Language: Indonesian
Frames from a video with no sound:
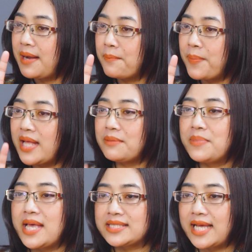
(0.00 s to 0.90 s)
Keempat,
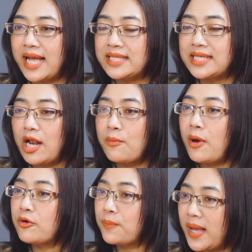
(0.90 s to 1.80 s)
biasakan selalu
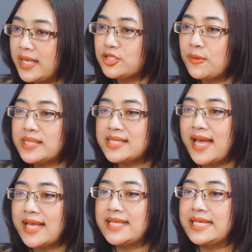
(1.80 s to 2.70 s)
bangun pagi sobat
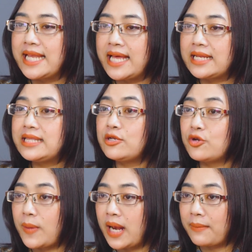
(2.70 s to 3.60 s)
sehat, hindari
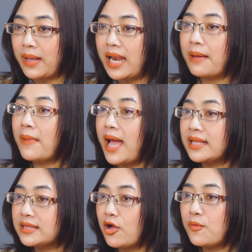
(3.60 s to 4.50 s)
tidur malam-malam
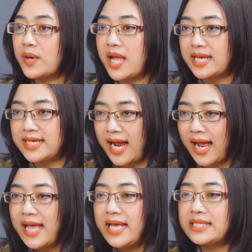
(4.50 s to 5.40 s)
atau bergadang.
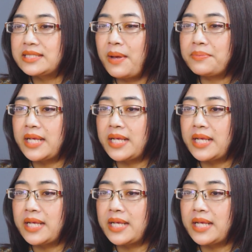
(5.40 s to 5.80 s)
Sebab